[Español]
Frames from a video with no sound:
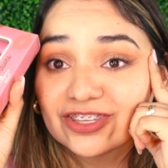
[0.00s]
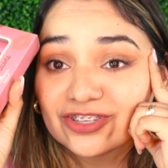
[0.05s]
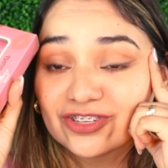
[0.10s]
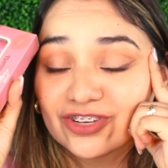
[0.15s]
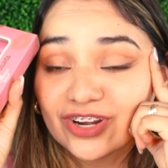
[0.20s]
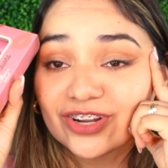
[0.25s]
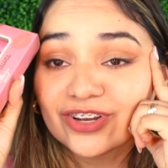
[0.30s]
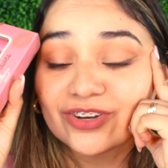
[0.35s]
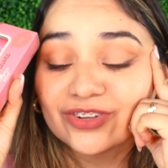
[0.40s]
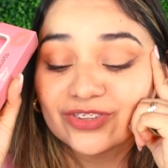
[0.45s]

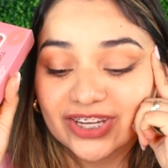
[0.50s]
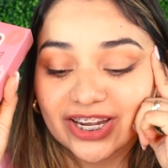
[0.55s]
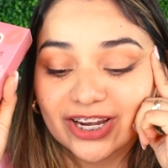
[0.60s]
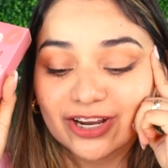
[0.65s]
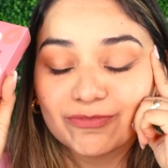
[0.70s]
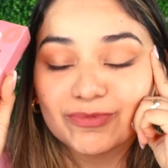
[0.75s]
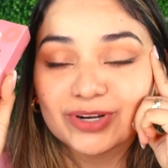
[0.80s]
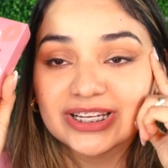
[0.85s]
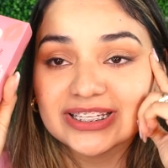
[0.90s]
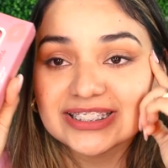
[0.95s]
Yo lo
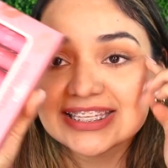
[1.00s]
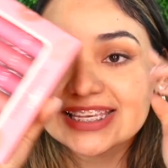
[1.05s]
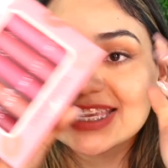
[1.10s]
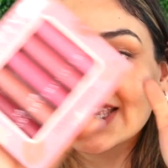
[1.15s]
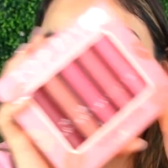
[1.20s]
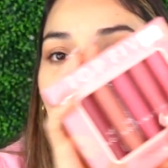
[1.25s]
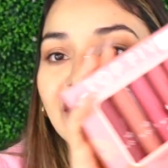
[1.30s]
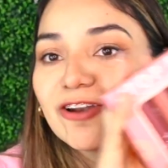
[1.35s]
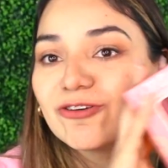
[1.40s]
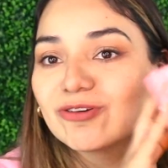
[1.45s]
encontré, como les
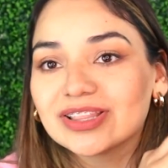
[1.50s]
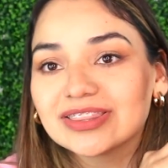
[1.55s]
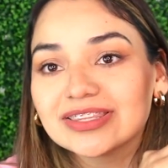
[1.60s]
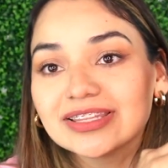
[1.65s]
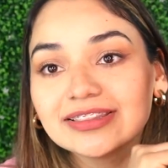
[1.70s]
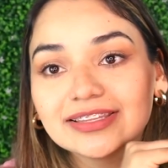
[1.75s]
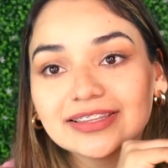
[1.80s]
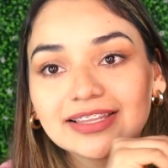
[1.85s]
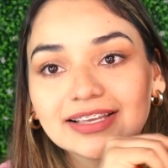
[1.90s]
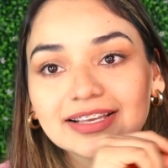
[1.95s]
dije, en una
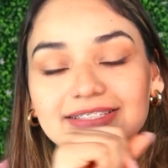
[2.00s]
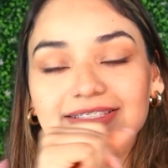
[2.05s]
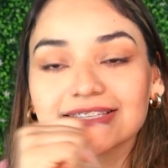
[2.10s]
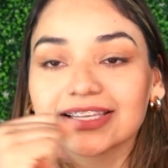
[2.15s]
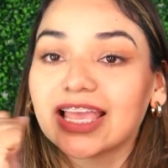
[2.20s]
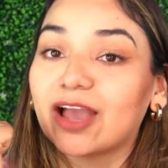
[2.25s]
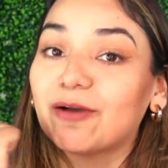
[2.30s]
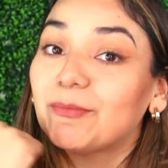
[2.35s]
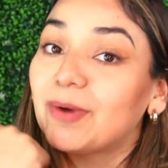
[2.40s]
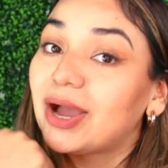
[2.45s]
tiendita que
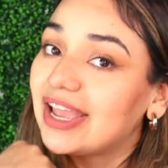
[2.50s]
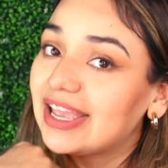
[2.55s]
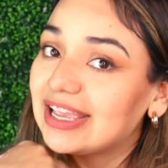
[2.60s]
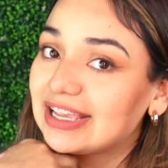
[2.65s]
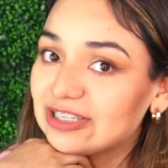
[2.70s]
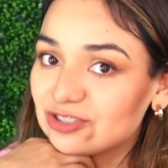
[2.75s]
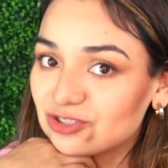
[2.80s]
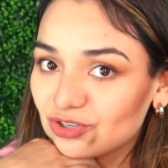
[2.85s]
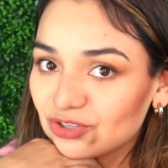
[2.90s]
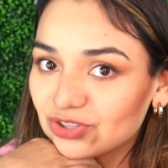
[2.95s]
se llama
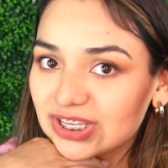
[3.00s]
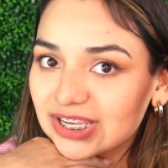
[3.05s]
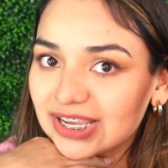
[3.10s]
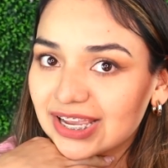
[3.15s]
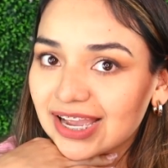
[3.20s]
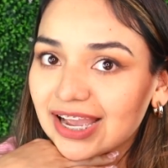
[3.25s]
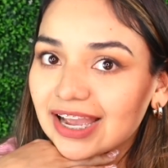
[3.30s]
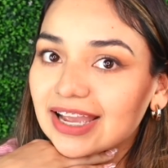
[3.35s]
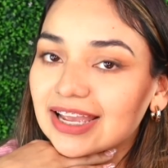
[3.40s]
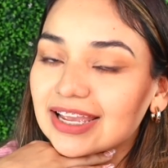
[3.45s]

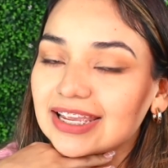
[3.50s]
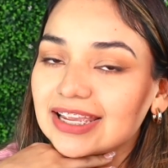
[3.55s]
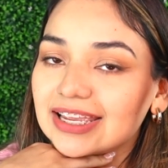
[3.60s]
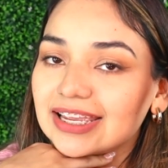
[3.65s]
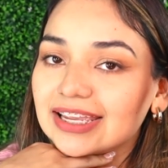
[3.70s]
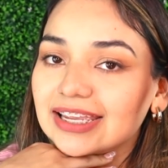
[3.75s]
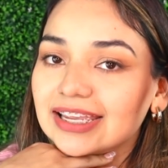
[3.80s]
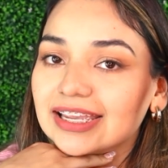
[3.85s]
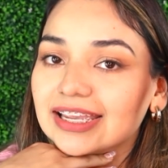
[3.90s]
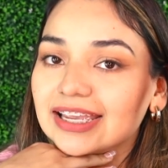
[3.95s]
Exótica,
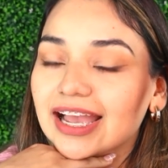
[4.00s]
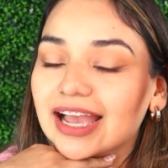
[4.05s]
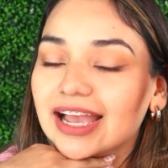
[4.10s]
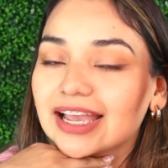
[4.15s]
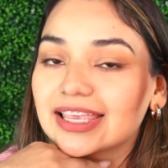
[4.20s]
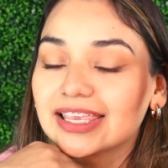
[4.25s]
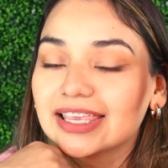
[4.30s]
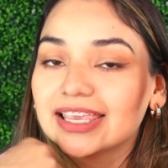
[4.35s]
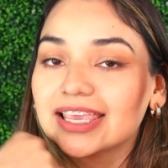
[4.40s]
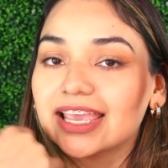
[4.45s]
eh,
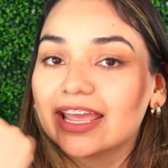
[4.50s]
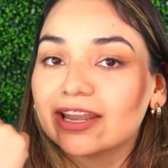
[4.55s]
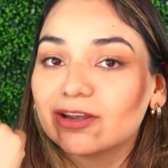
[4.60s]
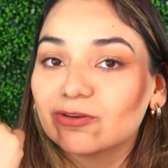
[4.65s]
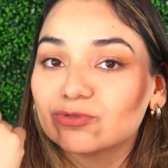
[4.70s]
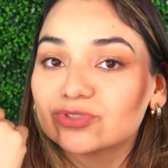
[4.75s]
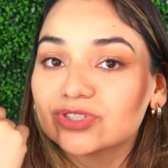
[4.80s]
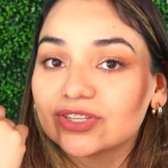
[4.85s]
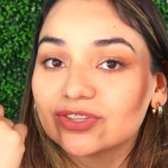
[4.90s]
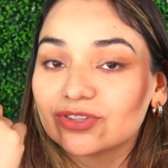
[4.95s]
aquí
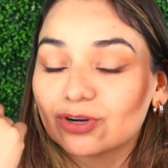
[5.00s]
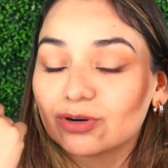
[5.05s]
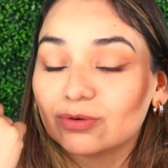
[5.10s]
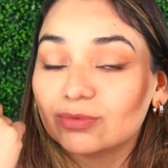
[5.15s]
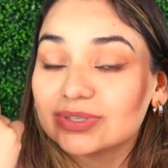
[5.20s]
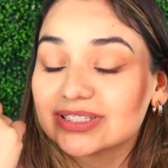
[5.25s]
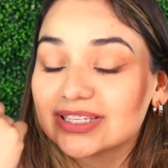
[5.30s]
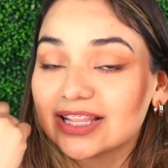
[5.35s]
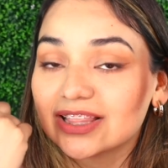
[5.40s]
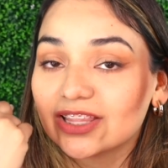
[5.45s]
en un centro
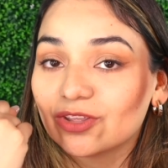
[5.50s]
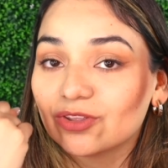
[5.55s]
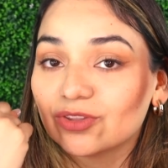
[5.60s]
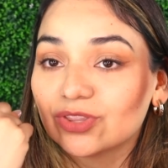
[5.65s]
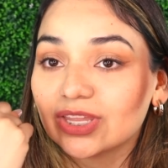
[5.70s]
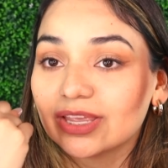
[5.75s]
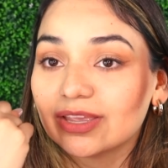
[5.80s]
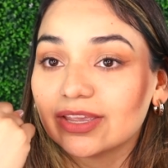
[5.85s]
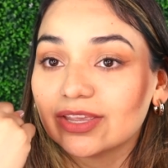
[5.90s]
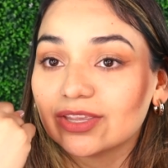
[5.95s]
comercial de
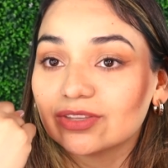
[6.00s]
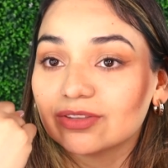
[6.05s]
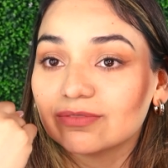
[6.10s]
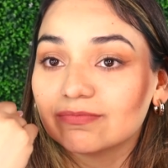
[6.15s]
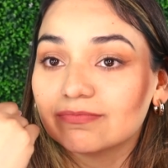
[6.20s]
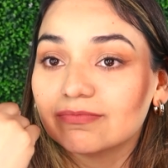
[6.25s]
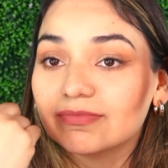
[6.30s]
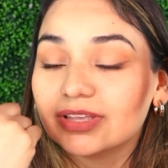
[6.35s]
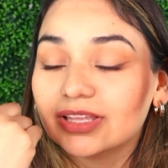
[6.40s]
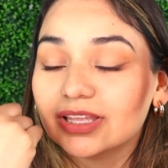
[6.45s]

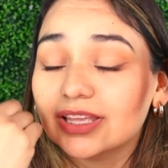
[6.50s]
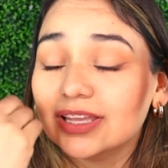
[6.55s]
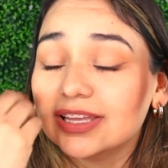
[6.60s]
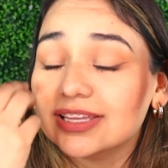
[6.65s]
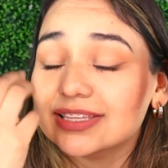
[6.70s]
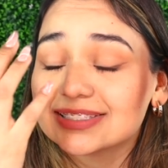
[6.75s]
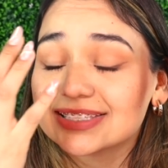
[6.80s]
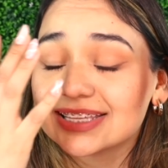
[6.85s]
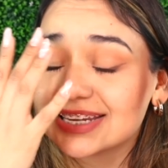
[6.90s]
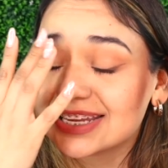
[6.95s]
donde,
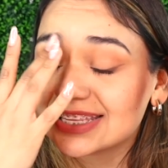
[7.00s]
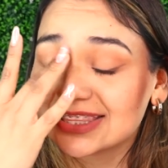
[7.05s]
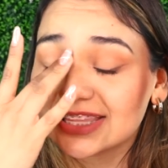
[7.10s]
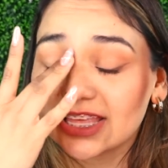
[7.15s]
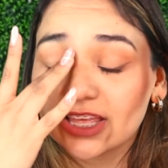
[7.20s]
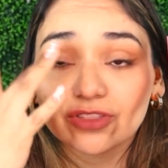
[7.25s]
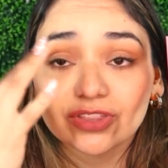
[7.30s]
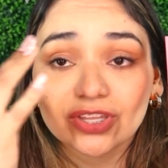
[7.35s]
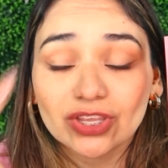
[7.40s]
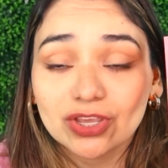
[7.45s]
me,
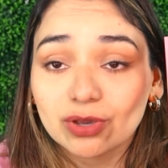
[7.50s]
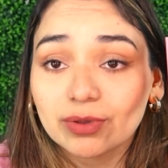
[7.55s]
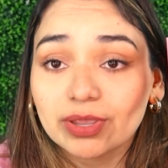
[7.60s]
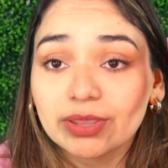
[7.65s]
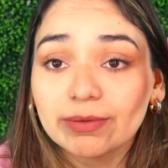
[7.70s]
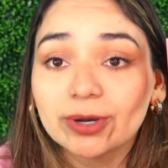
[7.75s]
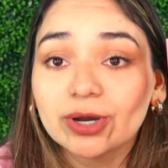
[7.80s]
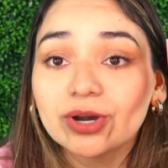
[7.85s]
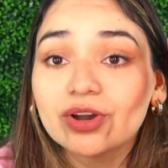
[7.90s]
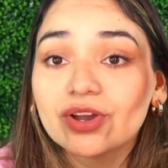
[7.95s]
cerquita de donde yo
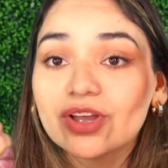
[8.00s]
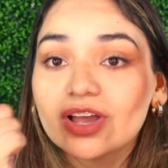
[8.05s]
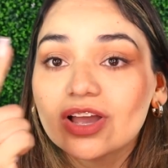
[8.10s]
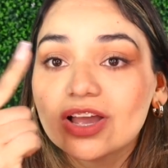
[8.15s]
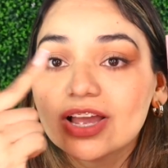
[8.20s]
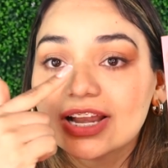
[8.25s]
vivo.